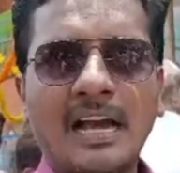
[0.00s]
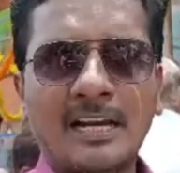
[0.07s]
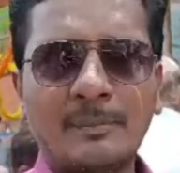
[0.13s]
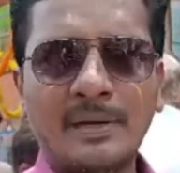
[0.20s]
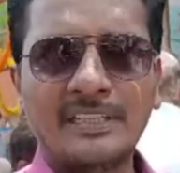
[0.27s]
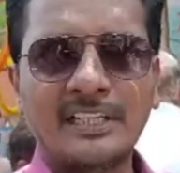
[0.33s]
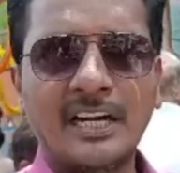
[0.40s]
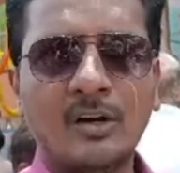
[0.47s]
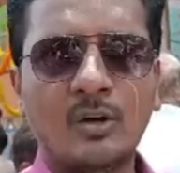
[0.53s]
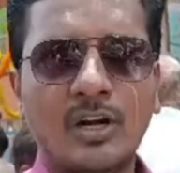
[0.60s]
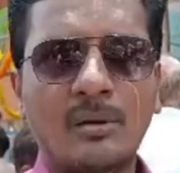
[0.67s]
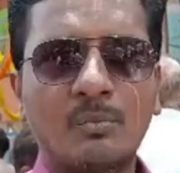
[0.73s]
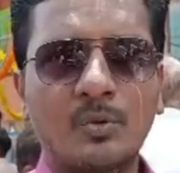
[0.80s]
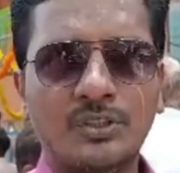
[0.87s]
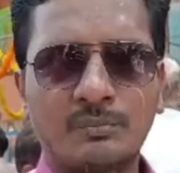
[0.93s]
కరపత్రాలు
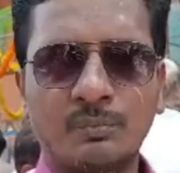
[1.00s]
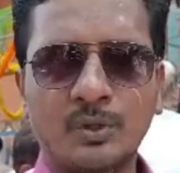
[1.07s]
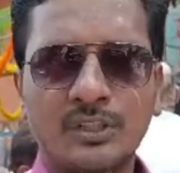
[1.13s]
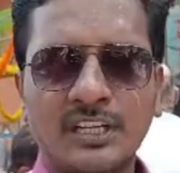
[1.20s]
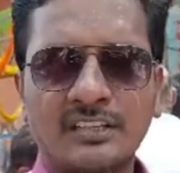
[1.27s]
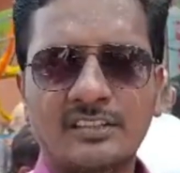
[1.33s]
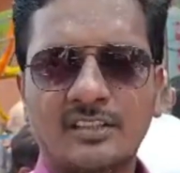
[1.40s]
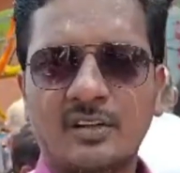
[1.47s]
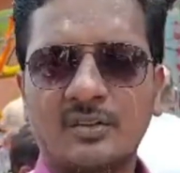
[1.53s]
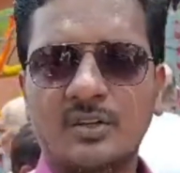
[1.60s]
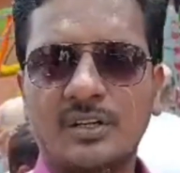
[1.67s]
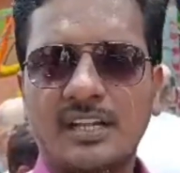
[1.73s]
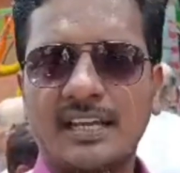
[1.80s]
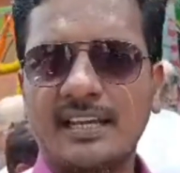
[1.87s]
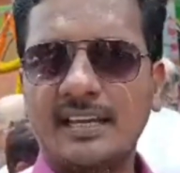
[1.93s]
కూడా
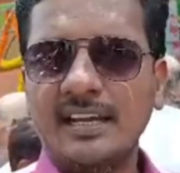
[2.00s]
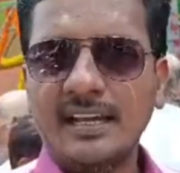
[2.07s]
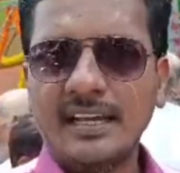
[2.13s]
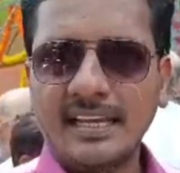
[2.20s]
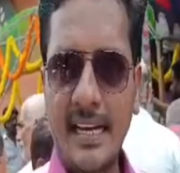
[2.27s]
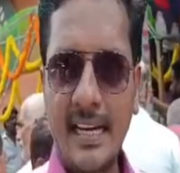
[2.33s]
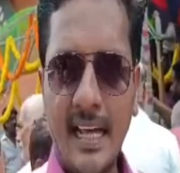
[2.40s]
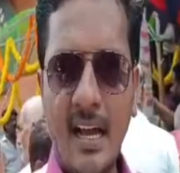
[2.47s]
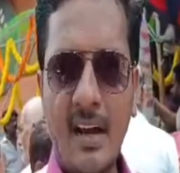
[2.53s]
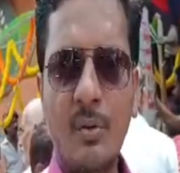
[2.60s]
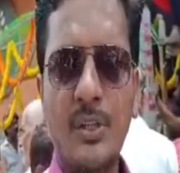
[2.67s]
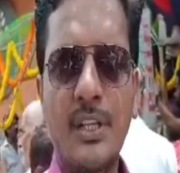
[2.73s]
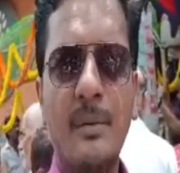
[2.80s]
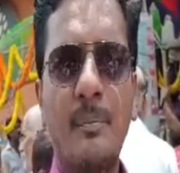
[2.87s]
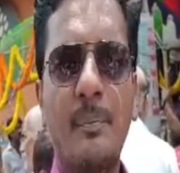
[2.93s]
తోటి ఇక్కడ
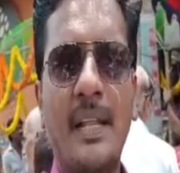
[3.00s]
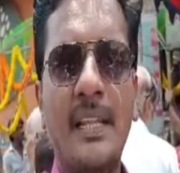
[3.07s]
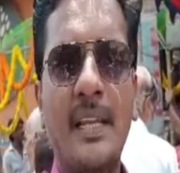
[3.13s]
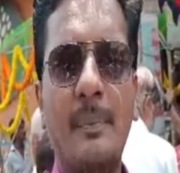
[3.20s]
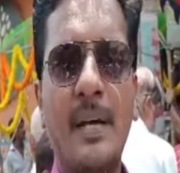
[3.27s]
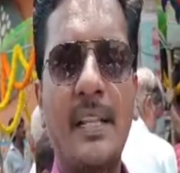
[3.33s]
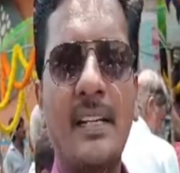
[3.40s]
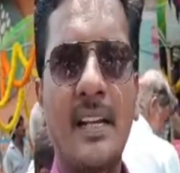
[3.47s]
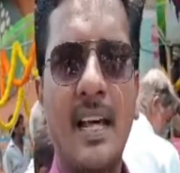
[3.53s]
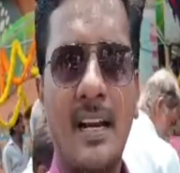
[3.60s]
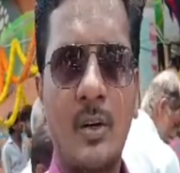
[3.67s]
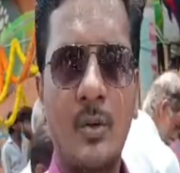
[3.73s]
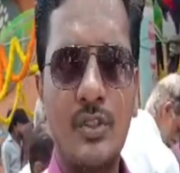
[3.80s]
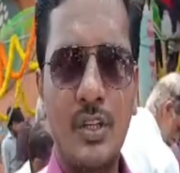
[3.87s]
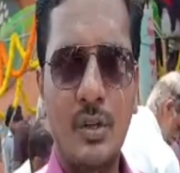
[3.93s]
ఉదయం పది
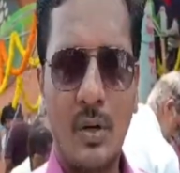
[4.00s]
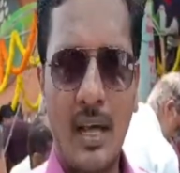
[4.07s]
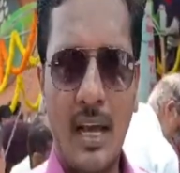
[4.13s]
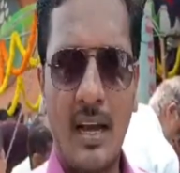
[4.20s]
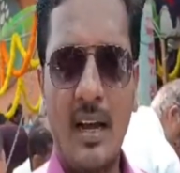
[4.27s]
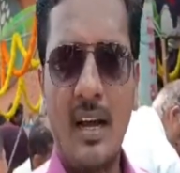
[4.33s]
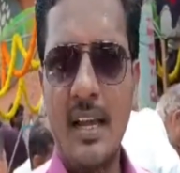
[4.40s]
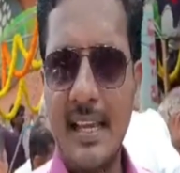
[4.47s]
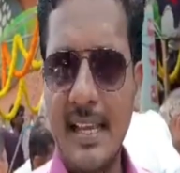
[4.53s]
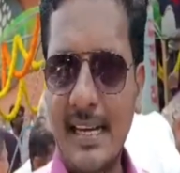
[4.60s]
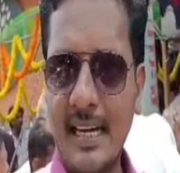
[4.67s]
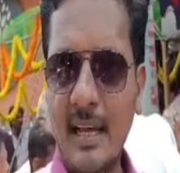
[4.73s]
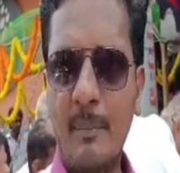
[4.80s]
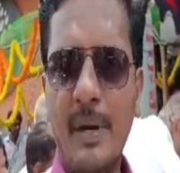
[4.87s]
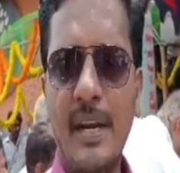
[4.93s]
పదిన్నర నుంచి కూడా
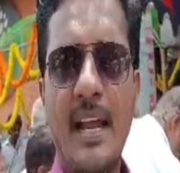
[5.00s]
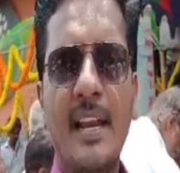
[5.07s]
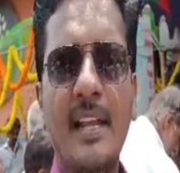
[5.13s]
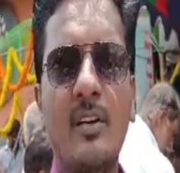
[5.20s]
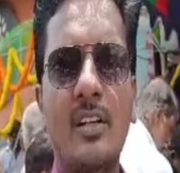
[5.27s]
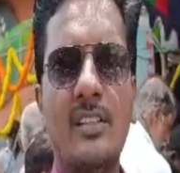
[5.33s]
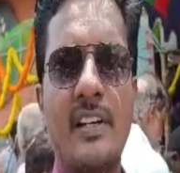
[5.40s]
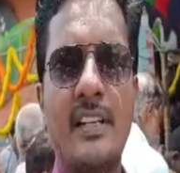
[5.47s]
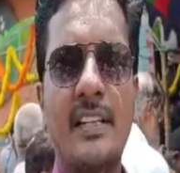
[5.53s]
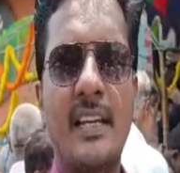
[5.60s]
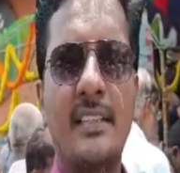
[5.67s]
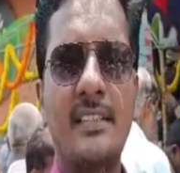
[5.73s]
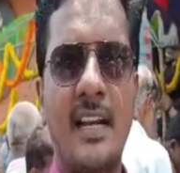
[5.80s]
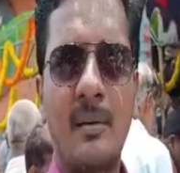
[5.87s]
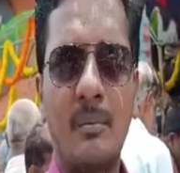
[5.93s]
ఇక్కడ బిర్యానీ కోసం
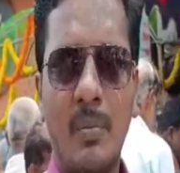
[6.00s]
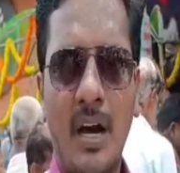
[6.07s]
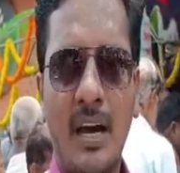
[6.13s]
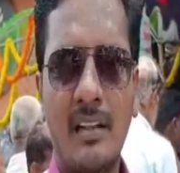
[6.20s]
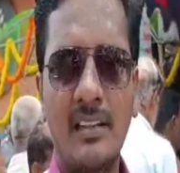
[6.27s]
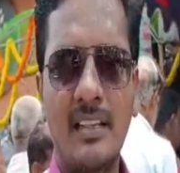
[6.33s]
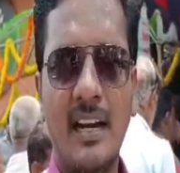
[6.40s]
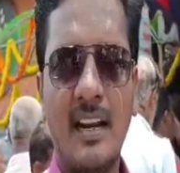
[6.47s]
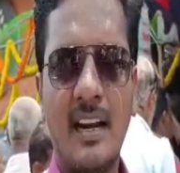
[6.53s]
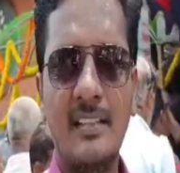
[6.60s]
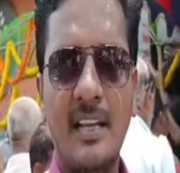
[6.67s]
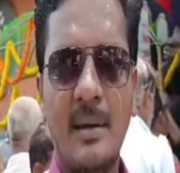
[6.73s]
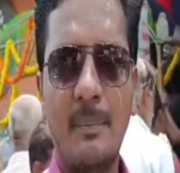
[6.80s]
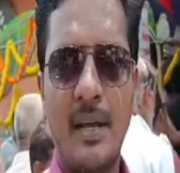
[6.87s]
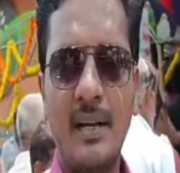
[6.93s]
అయితే జనం బారులు
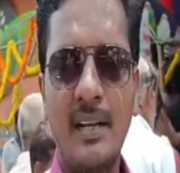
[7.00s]
తీరారని